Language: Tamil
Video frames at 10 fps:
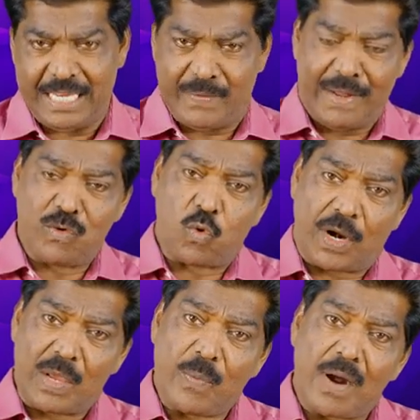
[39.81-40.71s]
இவ்வளவு
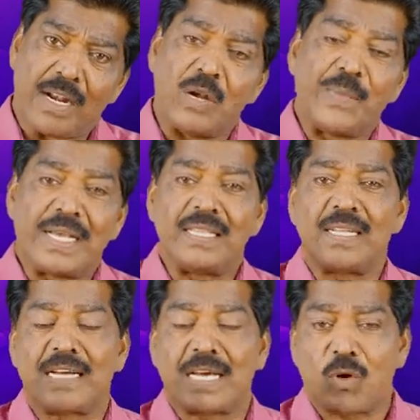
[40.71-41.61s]
குறைபாடுகள்
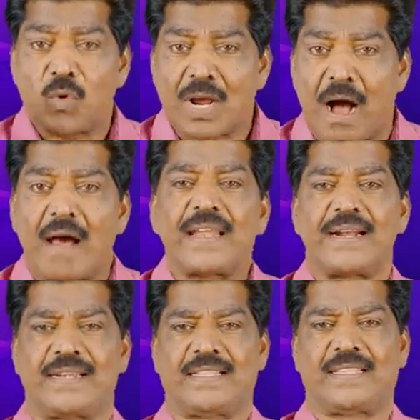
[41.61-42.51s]
மிகுந்திருக்கிற ஒரு
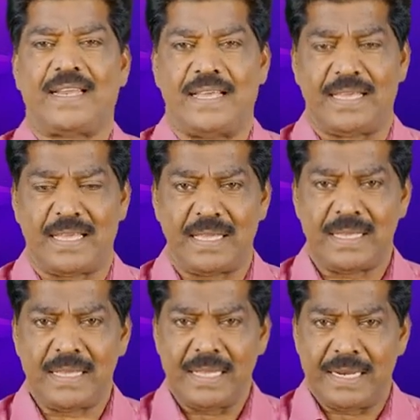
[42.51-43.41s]
காலகட்டத்தில்
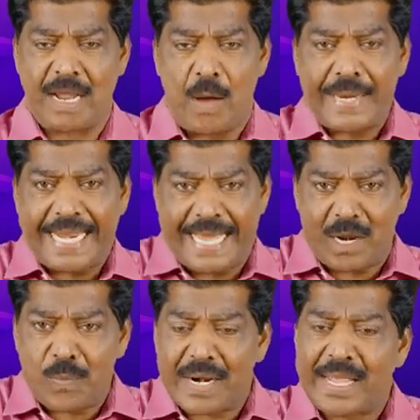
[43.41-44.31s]
நாம்
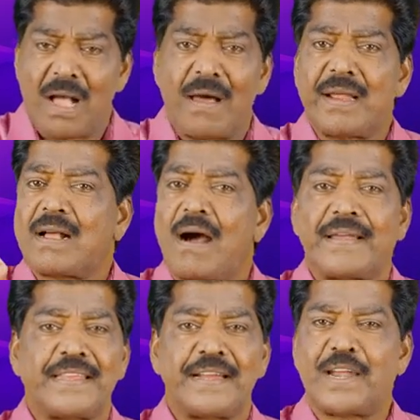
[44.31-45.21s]
நேர்மறையான
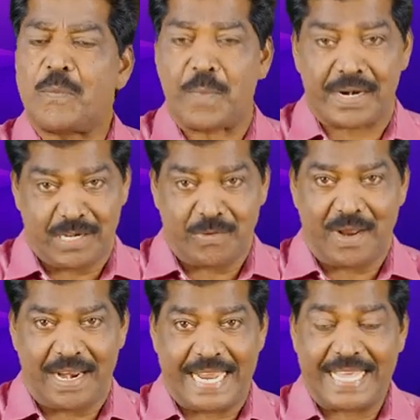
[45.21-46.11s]
காரியங்களை
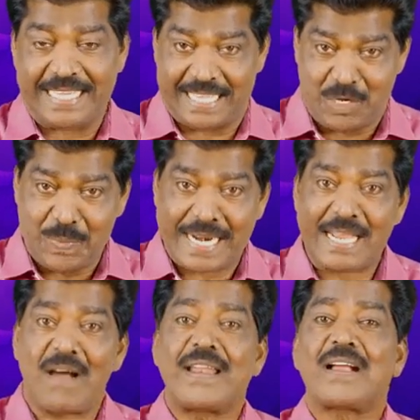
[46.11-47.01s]
மட்டுமல்ல
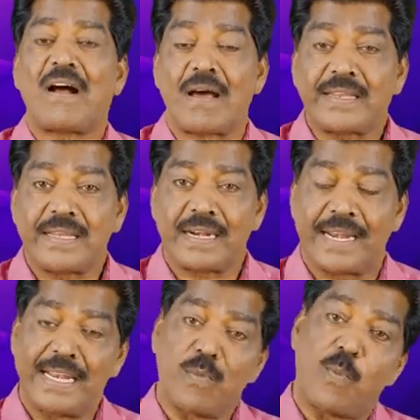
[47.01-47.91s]
எதிர்மறையான
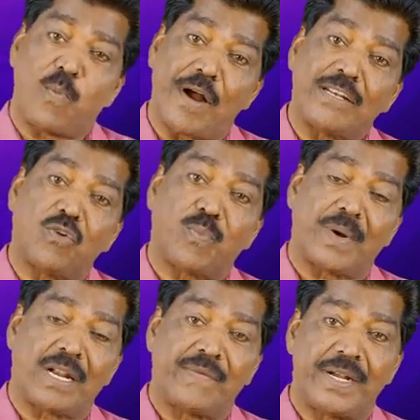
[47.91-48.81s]
காரியங்களை நம்ம பாயிண்ட் அவுட்
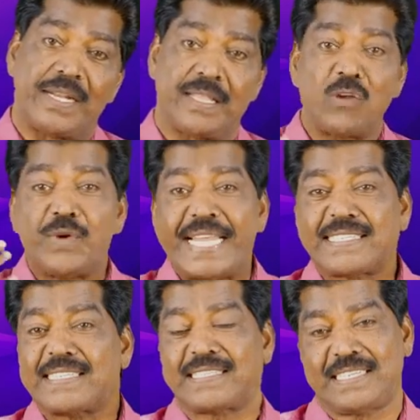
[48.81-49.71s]
பண்ண வேண்டியதான ஒரு
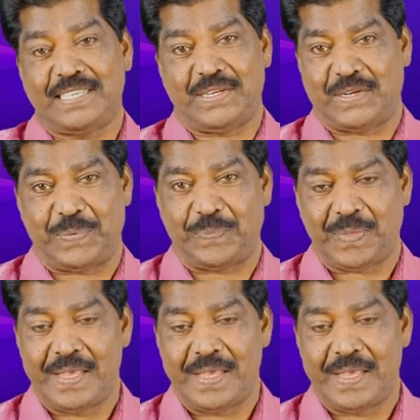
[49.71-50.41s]
நெசசிட்டி இருக்குது